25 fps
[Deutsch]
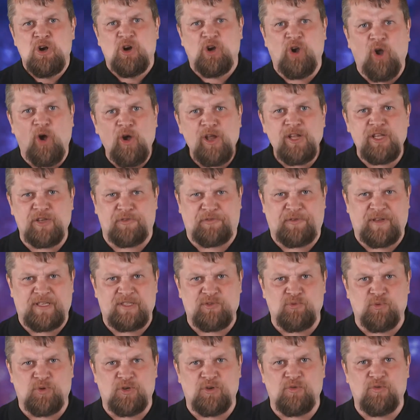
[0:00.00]
Leute
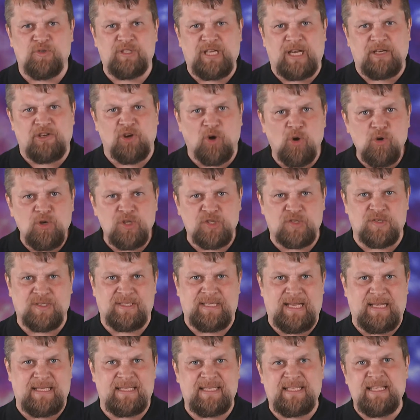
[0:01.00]
versuchen unter Druck zu
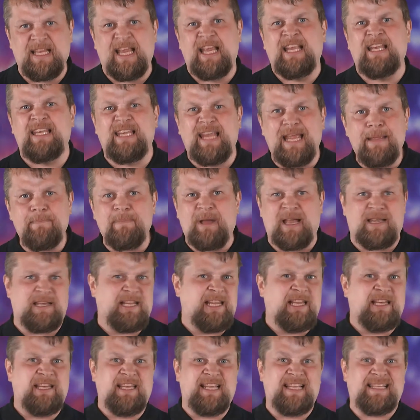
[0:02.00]
setzen, indem man
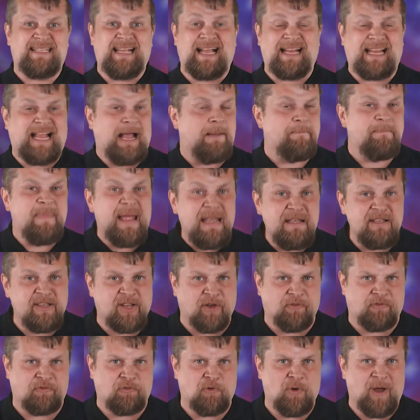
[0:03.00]
ihnen die
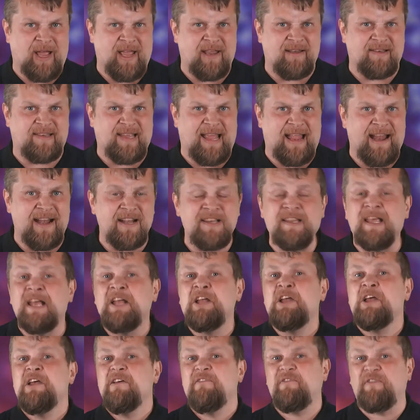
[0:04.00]
Sakramente vorenthält,
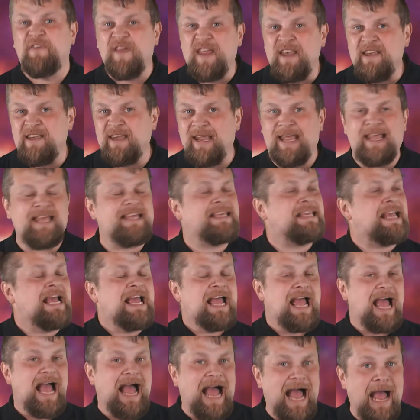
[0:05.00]
finde ich
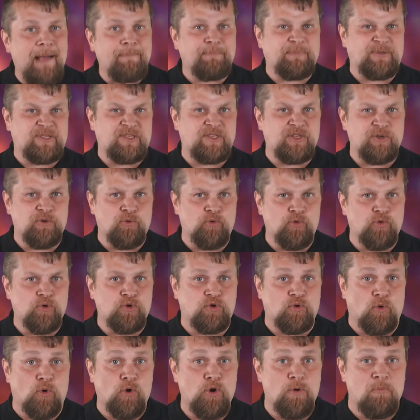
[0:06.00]

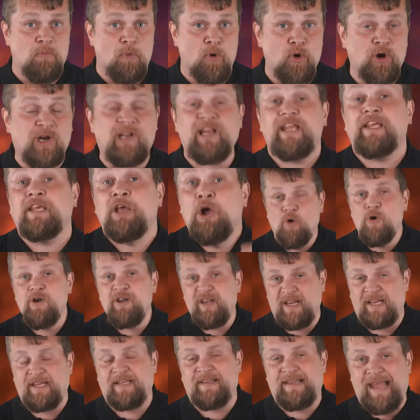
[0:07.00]
absolut unmöglich.
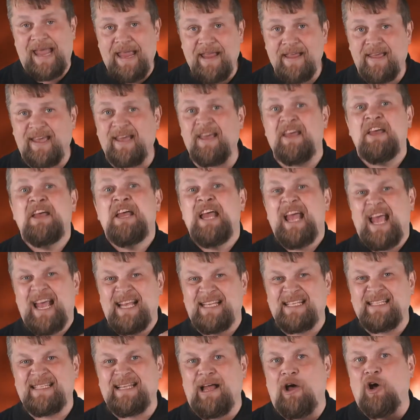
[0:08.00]
Und ich denke,
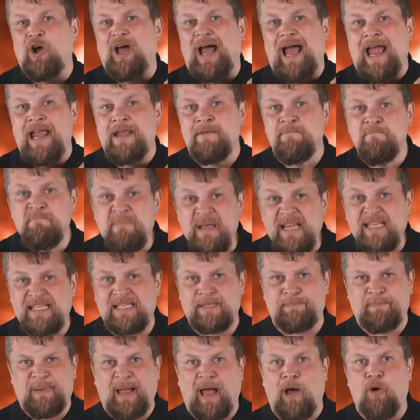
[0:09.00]
es ist auch ein
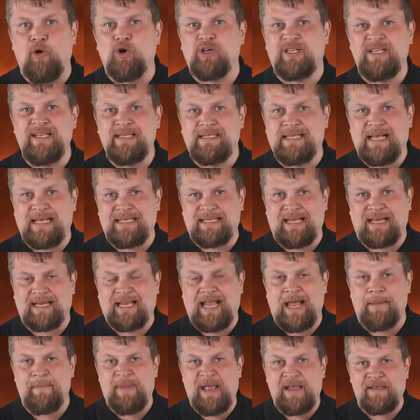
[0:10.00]
Missbrauch dieser
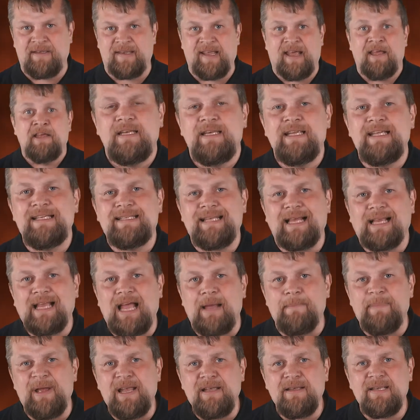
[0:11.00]
Sakramente. Die
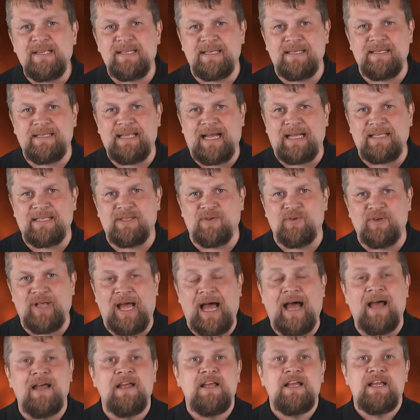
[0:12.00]
Sakramente sind dazu
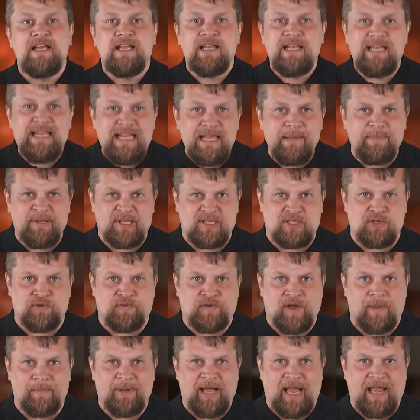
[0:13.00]
da, Liebe zu
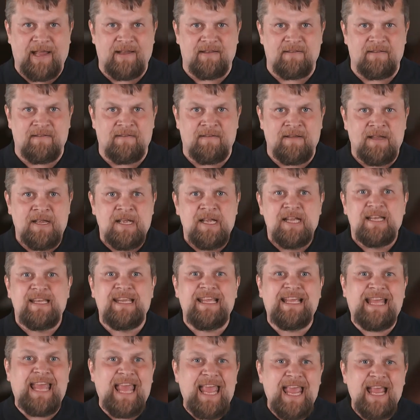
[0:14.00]
verbreiten,
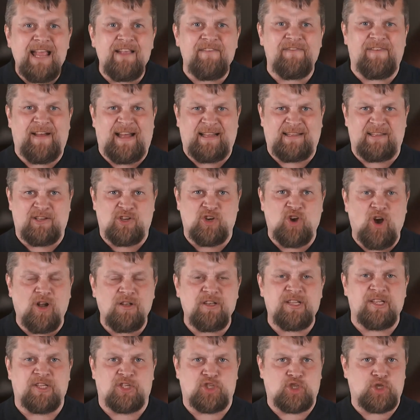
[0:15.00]
die Gegenwart
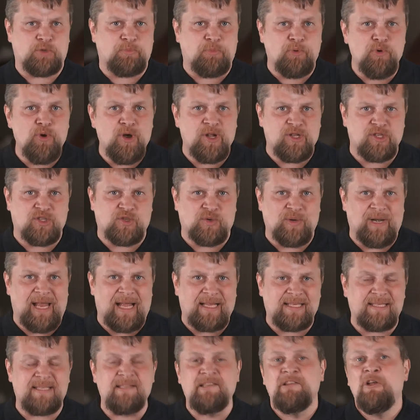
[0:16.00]
Gottes spüren zu
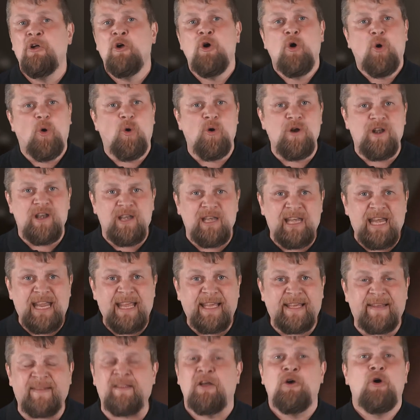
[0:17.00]
lassen und
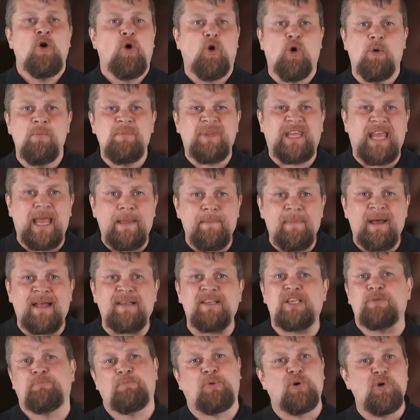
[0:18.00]
nicht um
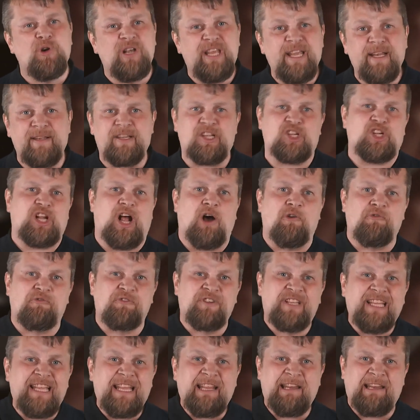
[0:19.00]
jemand politisch auf
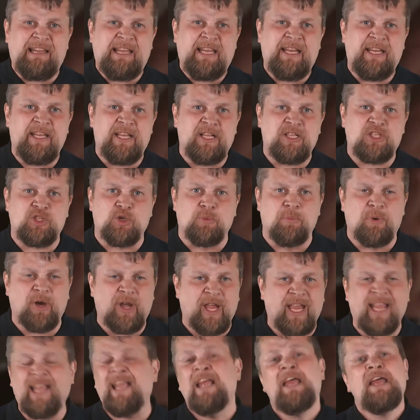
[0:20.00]
die Linie zu
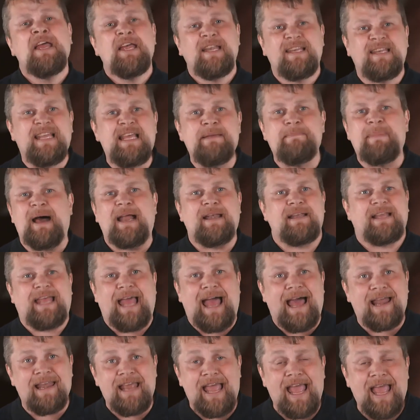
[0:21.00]
bringen, die man
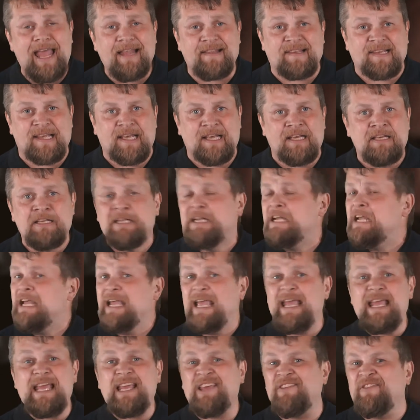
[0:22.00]
gerne hätte.
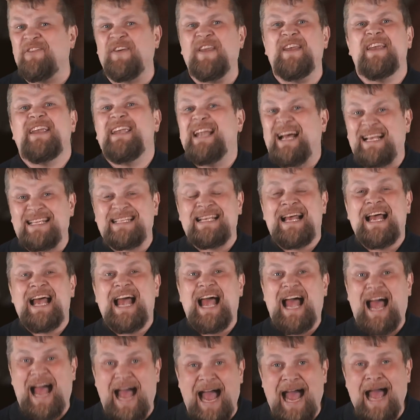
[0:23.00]
Ich finde das
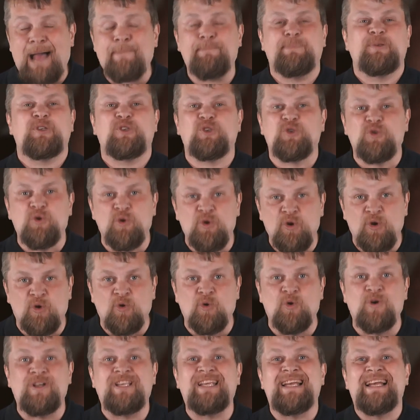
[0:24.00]

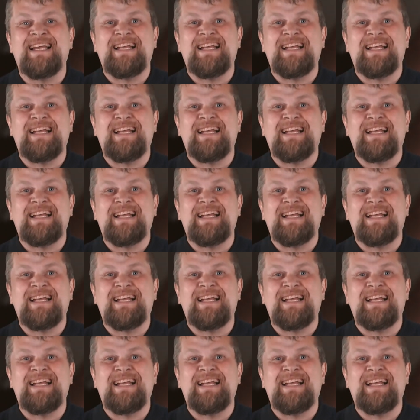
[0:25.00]
absolut